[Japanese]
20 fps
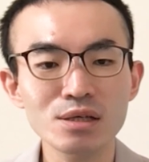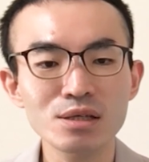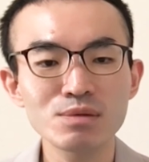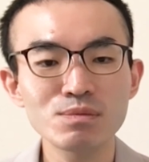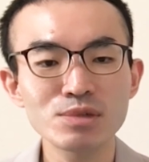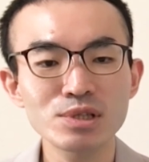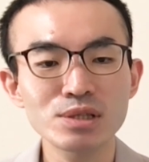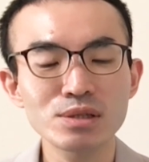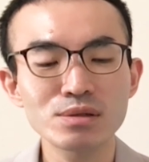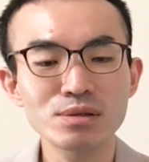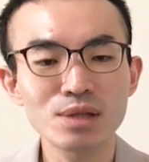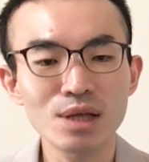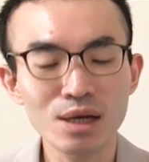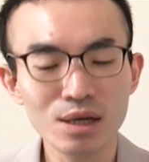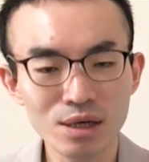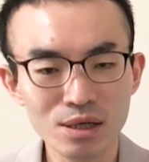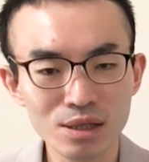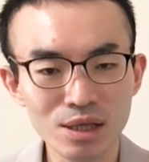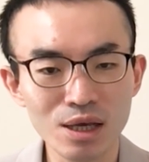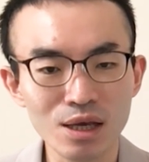気持ちの
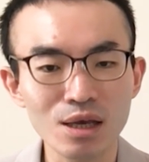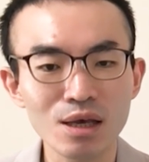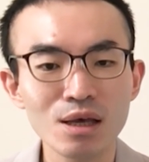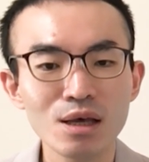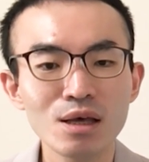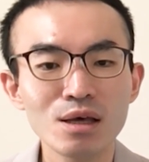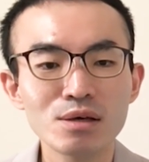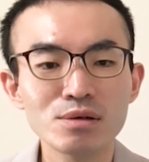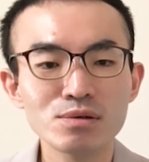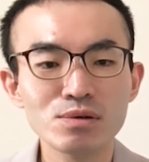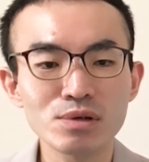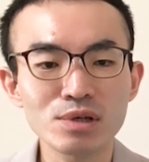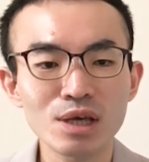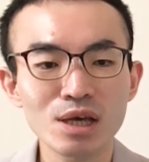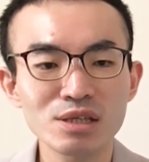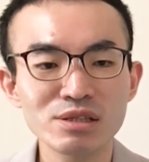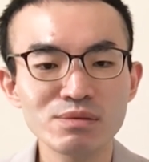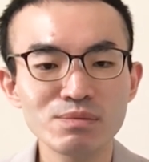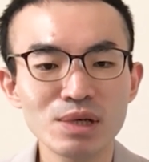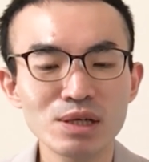中で動き
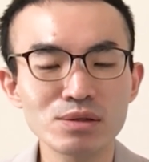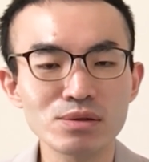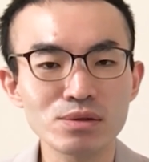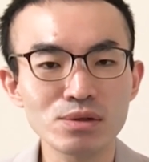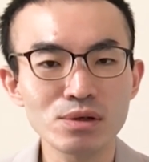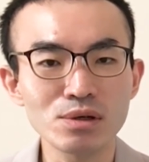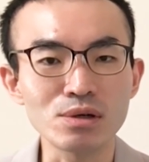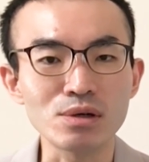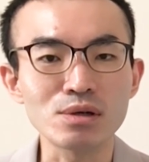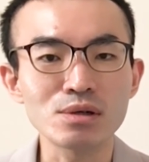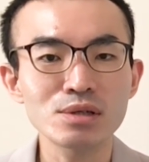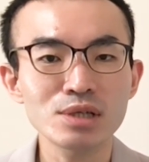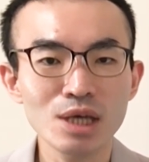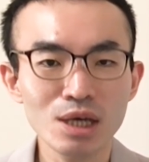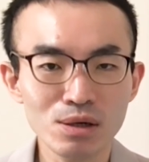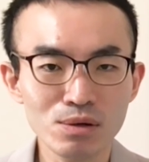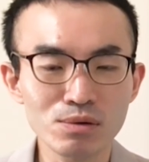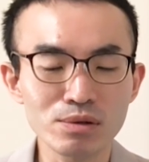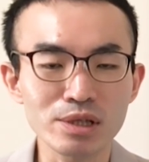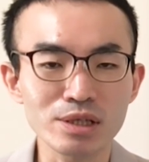始めると、
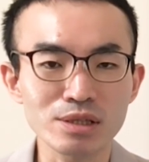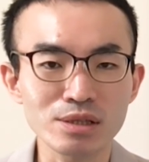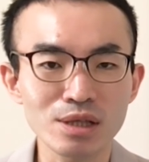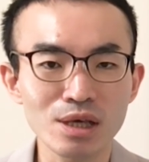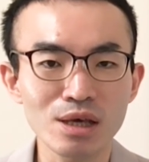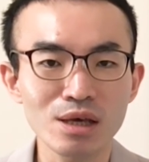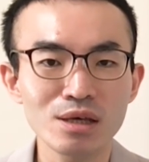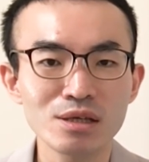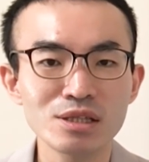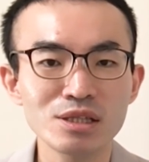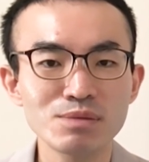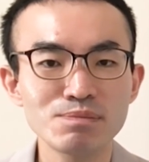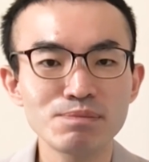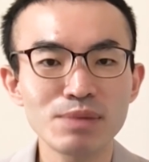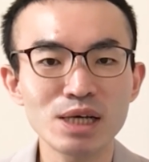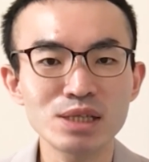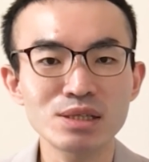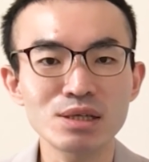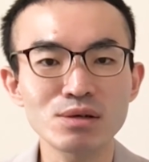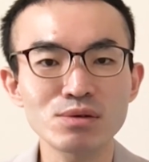結構ですね、失
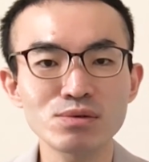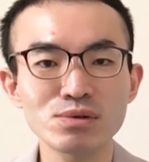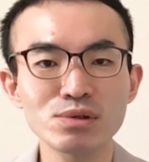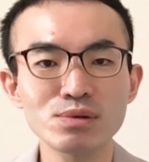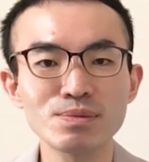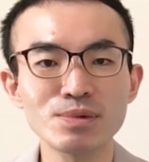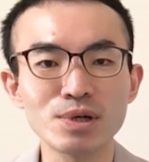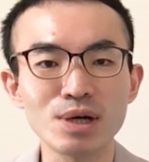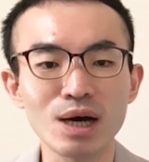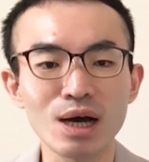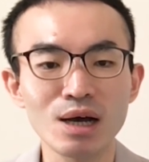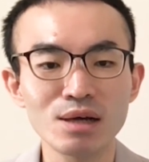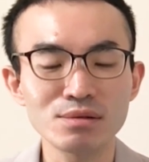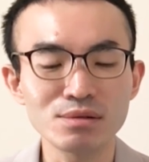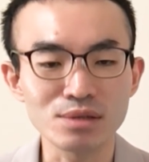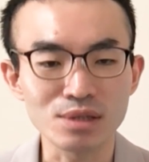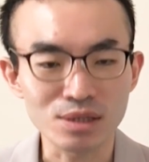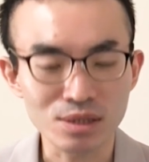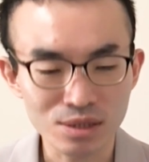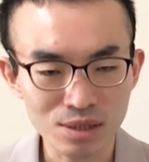敗しちゃうこともあ
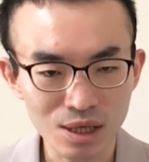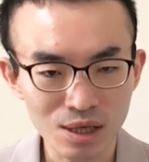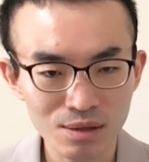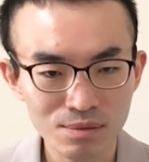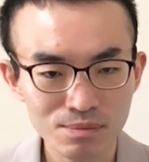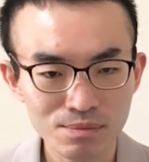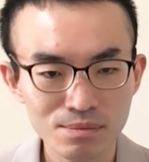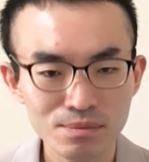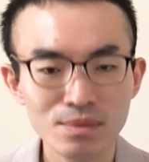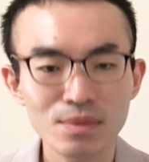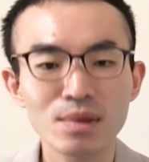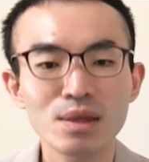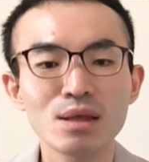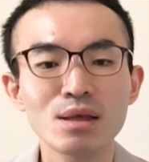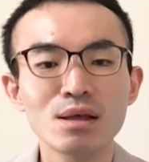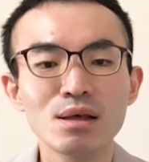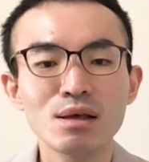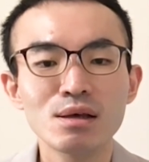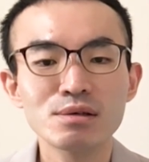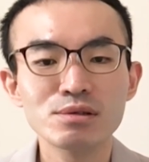るんですね。
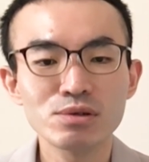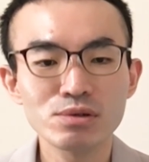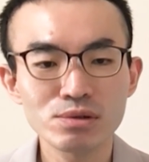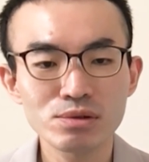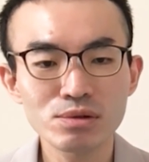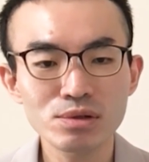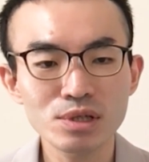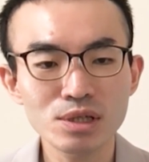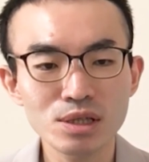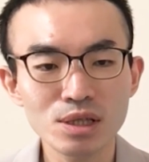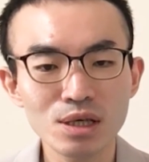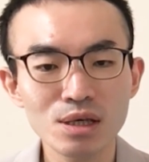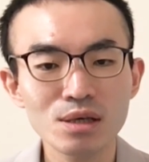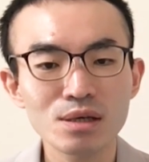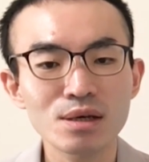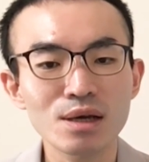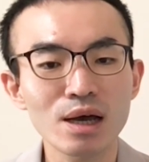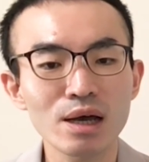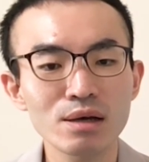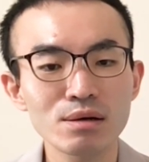そういう時に
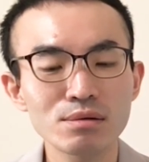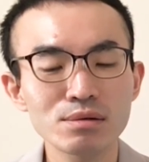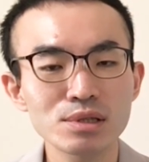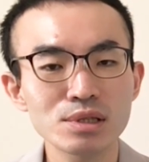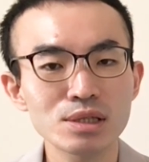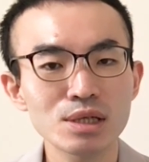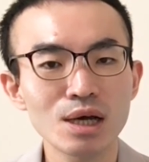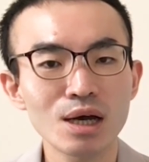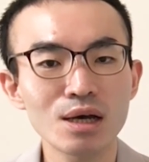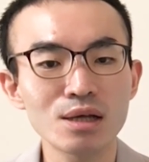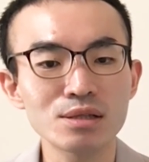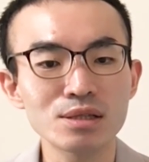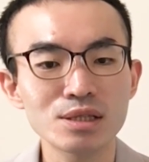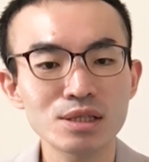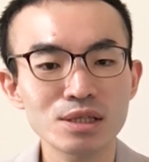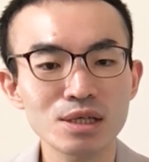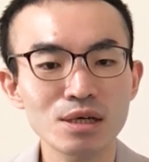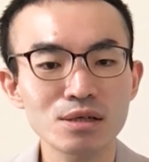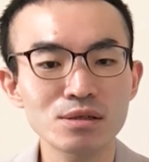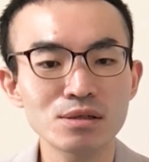看護師が
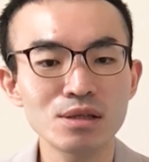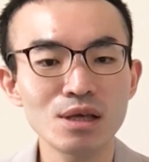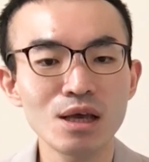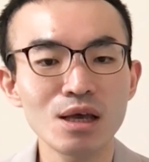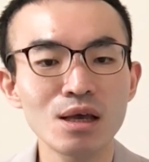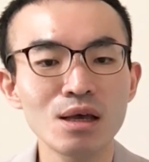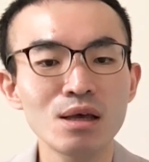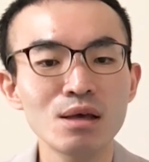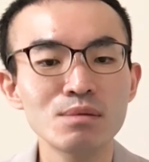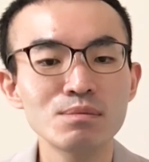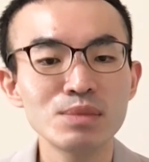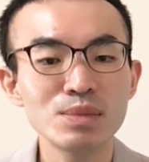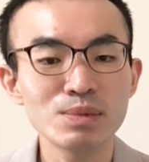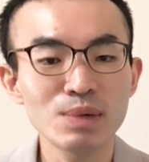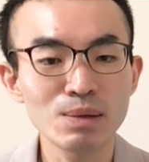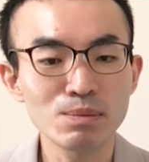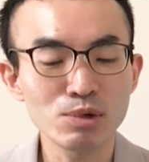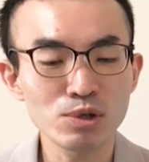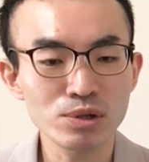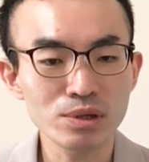近くで見
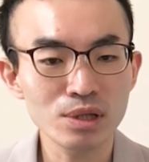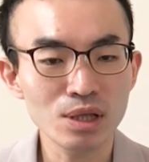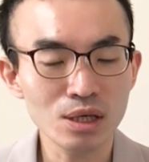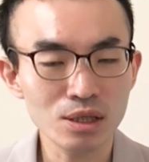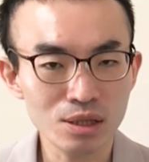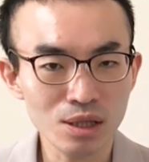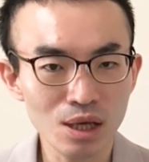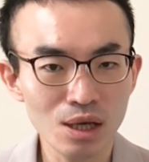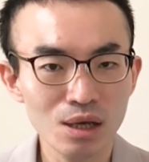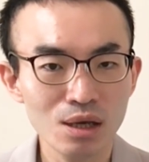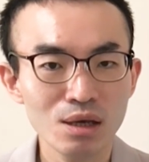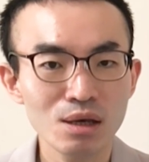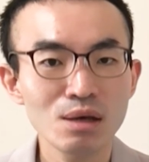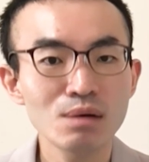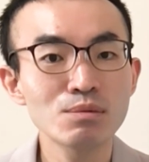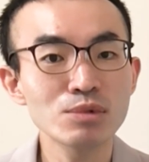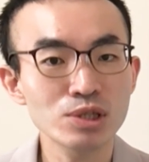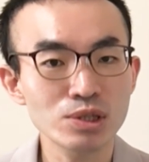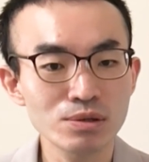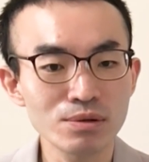守っていて、
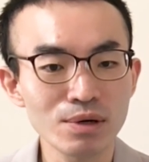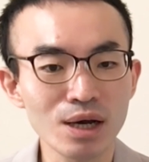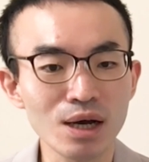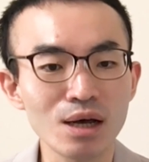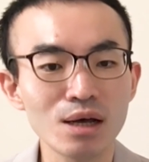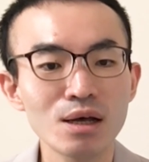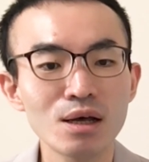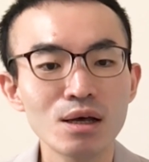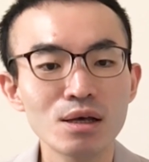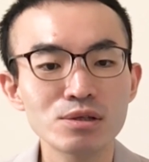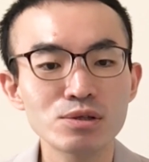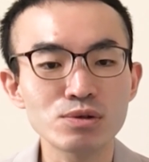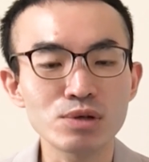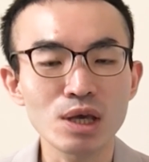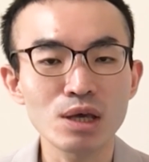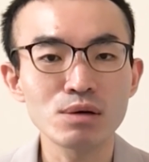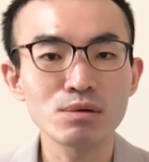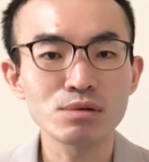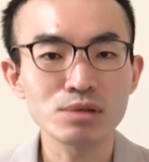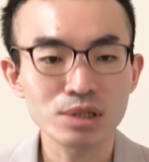もしくは助
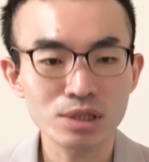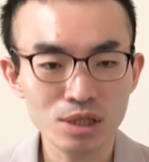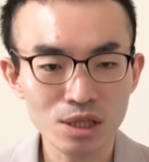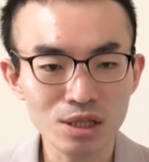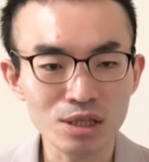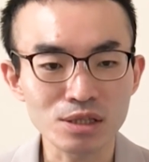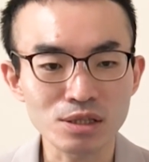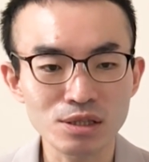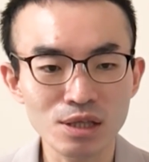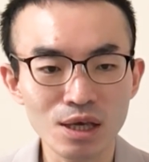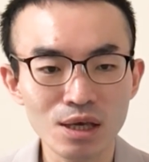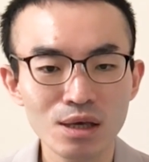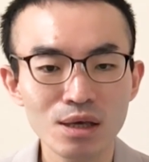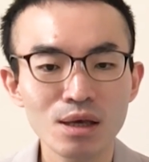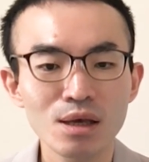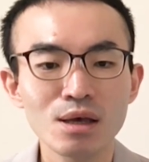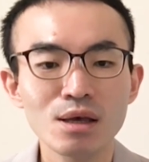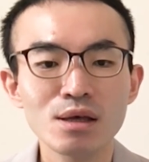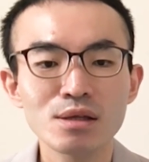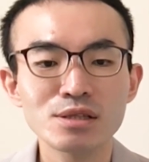言をしてですね、
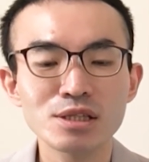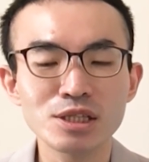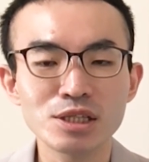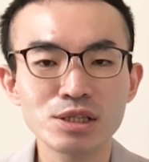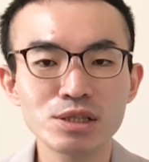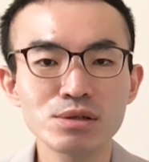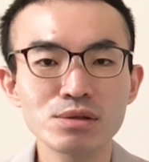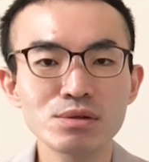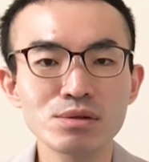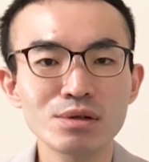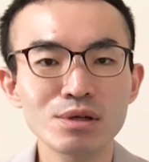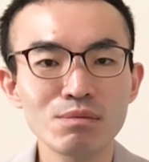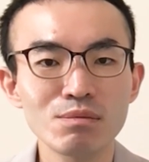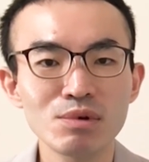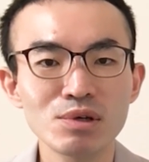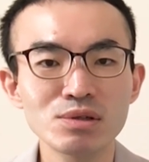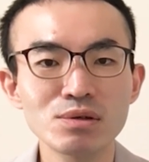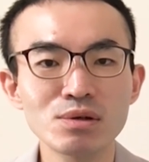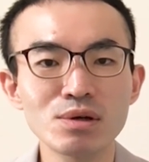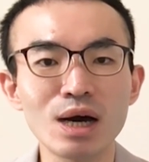実用の
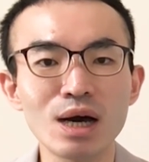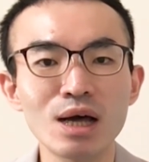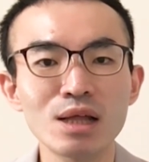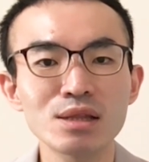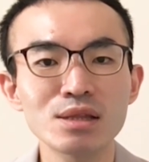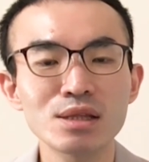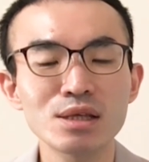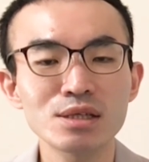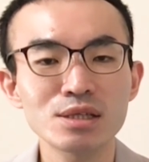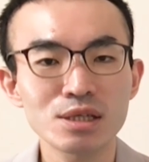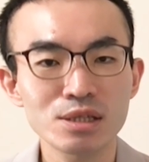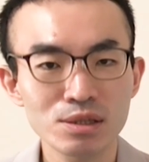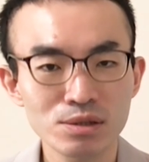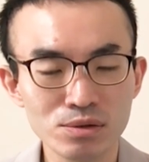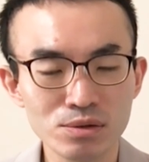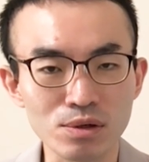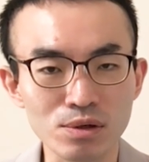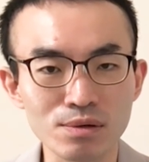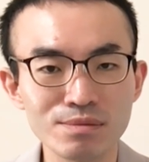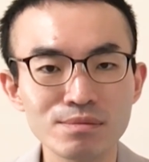レベルを安定させる
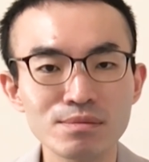と